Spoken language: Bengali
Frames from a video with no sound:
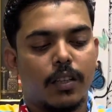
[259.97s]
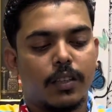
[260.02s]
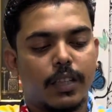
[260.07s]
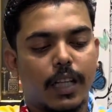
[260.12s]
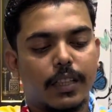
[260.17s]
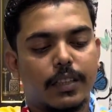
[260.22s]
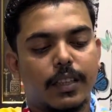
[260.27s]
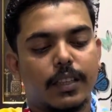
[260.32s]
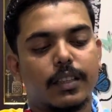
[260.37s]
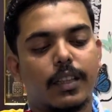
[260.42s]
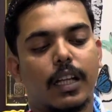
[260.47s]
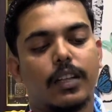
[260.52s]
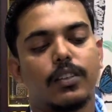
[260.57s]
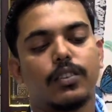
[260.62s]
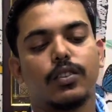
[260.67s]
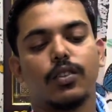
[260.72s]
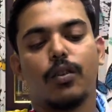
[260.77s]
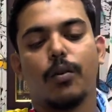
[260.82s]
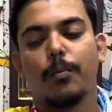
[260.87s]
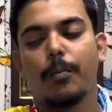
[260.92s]
চাইছেন তাদের
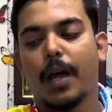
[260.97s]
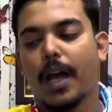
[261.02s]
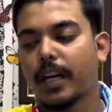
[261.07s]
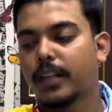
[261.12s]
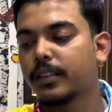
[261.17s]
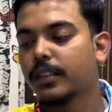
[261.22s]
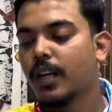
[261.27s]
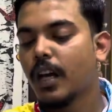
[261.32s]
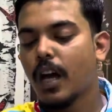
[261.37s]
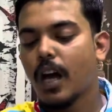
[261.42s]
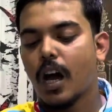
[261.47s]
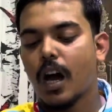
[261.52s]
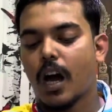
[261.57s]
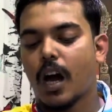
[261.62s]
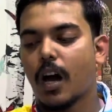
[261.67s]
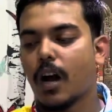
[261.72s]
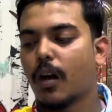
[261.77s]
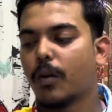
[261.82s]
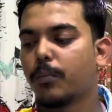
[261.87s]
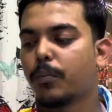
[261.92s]
জন্য ম্যাক্স
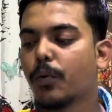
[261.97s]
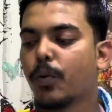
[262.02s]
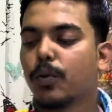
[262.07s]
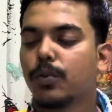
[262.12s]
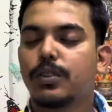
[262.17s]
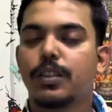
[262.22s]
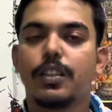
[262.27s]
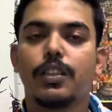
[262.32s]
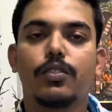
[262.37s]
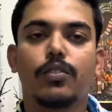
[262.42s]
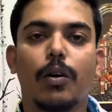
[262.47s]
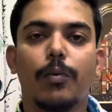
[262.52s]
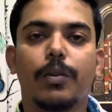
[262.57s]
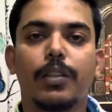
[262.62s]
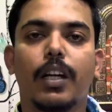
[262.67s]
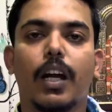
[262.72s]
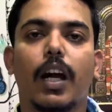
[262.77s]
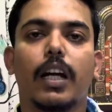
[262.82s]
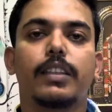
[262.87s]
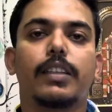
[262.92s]
আর প্রো সিরিজও
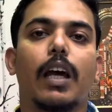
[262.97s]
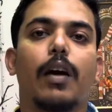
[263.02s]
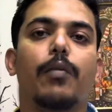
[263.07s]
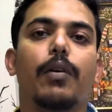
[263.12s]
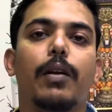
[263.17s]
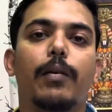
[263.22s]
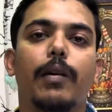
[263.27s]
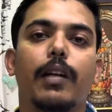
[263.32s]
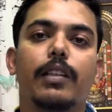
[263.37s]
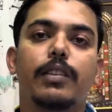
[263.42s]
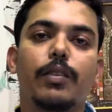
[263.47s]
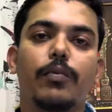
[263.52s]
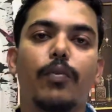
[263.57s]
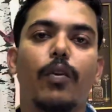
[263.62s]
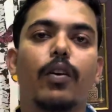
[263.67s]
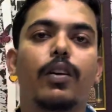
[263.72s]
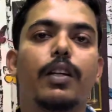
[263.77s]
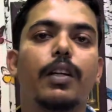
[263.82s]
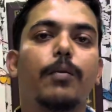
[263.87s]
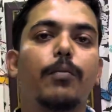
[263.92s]
আমাদের কাছে অ্যাভেলেবেল আছে
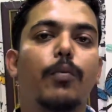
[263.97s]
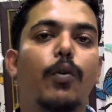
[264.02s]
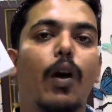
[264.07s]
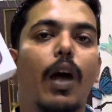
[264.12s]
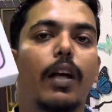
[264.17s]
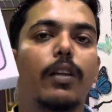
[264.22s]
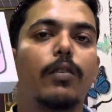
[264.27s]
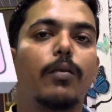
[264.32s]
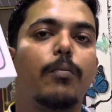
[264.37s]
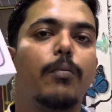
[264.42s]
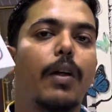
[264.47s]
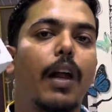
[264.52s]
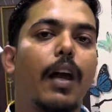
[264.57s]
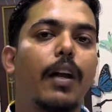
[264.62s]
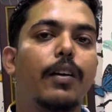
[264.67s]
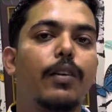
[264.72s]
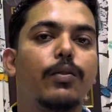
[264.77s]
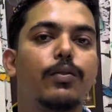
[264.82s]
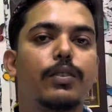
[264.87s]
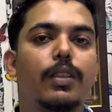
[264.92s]
ফোরটিন প্রো একদম
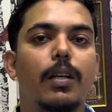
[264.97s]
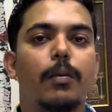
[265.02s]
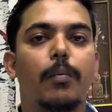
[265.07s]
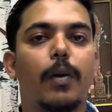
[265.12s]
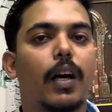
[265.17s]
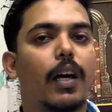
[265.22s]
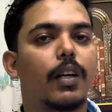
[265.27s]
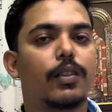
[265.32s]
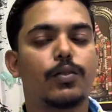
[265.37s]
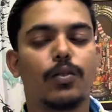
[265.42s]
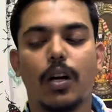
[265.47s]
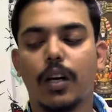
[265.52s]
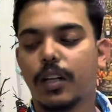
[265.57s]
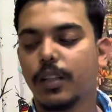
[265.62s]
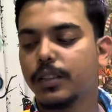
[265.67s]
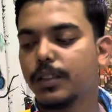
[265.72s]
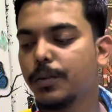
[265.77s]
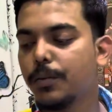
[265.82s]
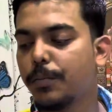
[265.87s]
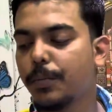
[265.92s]
ব্র্যান্ড নিউ সিল প্যাক একশো
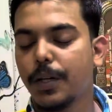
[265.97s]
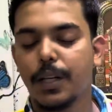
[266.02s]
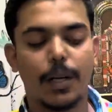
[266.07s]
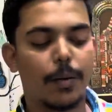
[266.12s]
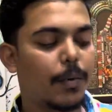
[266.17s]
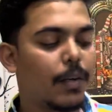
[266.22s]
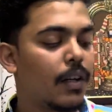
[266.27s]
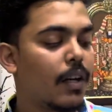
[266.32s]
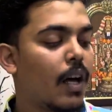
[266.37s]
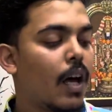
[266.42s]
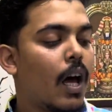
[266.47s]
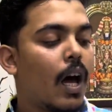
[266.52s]
আঠাশ জিবি পেয়ে যাবেন